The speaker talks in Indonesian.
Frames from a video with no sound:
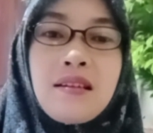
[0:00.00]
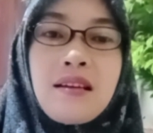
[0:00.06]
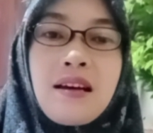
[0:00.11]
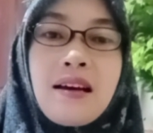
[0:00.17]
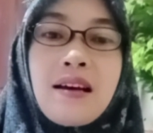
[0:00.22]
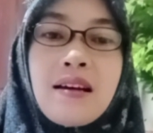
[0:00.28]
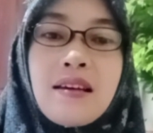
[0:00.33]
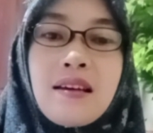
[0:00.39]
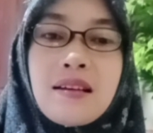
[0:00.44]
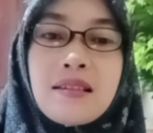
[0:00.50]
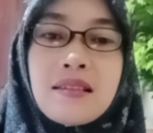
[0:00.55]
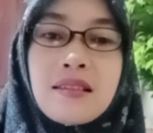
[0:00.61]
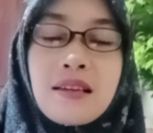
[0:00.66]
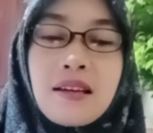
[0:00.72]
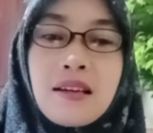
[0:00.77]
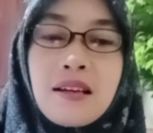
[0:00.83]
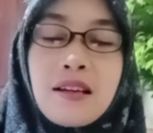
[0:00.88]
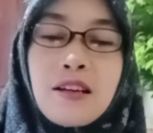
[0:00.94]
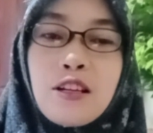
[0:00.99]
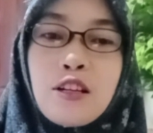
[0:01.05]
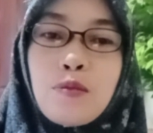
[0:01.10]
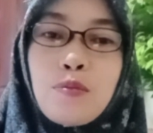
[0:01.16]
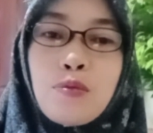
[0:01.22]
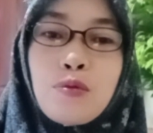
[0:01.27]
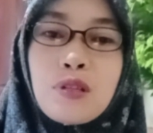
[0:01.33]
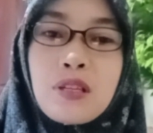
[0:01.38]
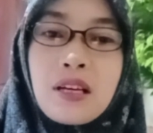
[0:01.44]
ayah saya dan
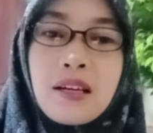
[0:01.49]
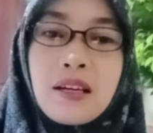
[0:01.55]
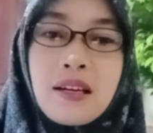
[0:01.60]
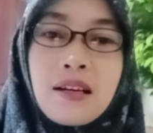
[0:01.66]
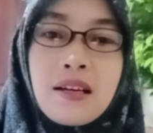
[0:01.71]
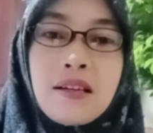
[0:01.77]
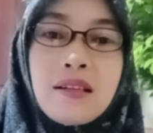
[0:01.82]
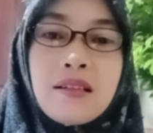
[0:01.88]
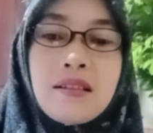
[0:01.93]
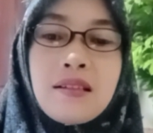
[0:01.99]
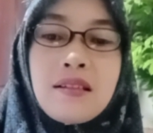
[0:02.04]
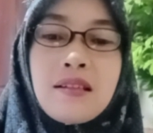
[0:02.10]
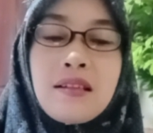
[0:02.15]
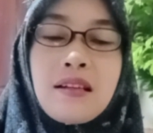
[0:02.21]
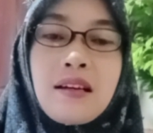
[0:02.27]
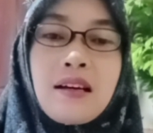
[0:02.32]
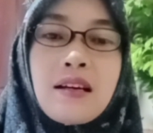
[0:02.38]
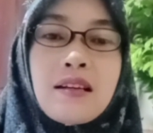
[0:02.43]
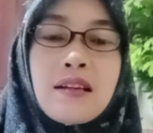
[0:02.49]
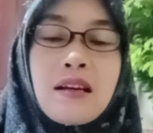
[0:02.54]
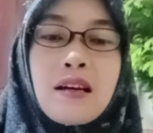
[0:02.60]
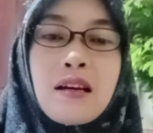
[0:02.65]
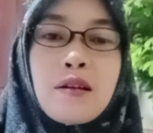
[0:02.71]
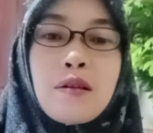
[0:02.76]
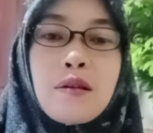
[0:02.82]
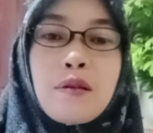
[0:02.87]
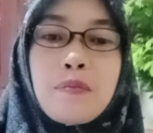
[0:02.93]
ibu saya
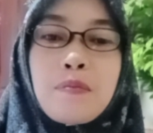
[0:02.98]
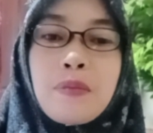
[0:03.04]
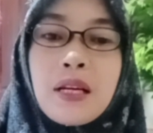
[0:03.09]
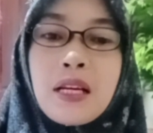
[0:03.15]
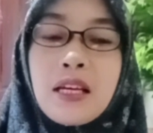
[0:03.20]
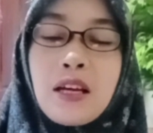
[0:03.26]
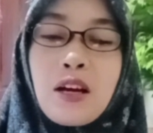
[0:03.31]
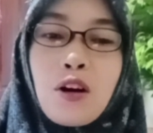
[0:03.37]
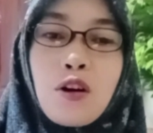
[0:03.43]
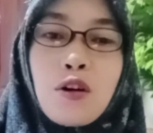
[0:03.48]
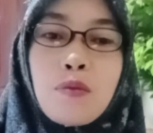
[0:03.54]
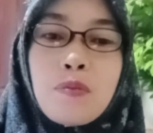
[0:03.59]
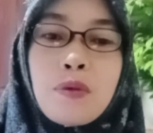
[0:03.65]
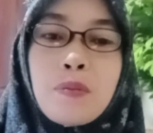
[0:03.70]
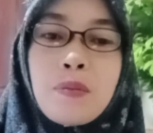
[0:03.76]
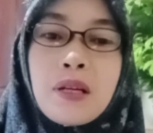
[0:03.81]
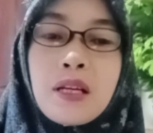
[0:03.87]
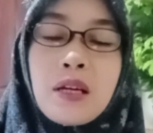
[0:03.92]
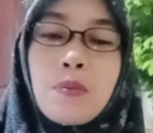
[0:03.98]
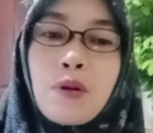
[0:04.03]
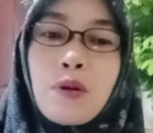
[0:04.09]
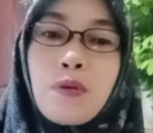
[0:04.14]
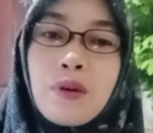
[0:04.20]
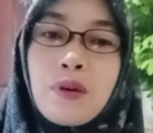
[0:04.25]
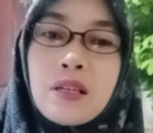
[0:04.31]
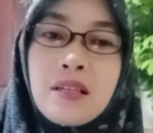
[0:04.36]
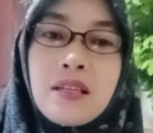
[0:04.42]
karena beliau memiliki
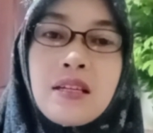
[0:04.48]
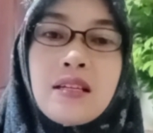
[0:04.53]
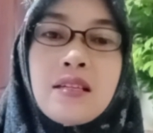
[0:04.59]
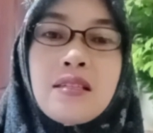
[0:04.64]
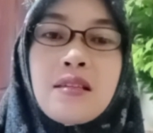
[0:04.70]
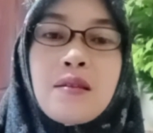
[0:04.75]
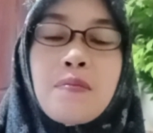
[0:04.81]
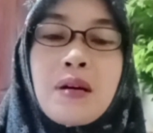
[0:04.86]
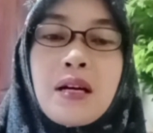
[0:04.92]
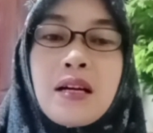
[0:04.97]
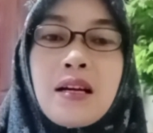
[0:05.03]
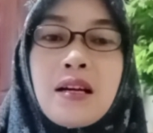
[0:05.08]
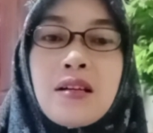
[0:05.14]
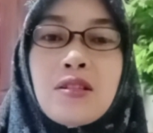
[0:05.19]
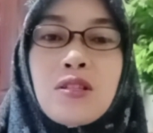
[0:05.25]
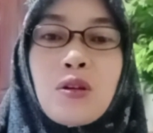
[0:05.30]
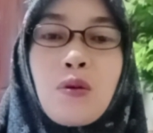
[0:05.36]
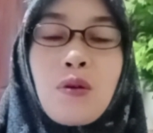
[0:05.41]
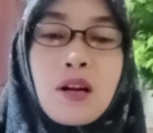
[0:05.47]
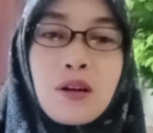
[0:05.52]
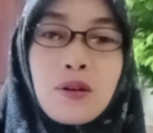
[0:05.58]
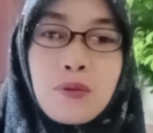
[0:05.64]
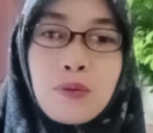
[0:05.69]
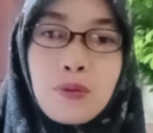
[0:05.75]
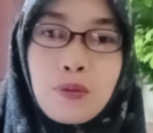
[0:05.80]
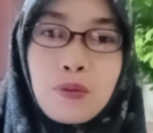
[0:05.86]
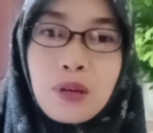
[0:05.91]
profesi sebagai seorang
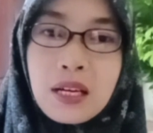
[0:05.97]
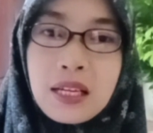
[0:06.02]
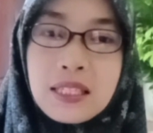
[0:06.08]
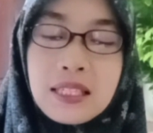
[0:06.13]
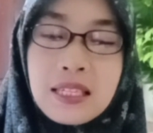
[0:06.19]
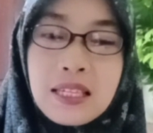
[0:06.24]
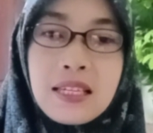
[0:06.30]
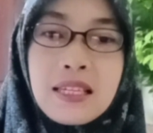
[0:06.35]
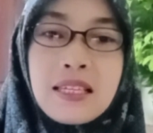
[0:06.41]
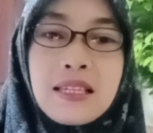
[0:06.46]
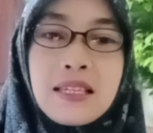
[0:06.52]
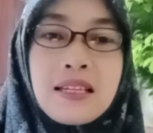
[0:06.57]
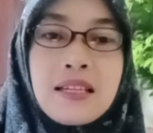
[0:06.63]
guru ngaji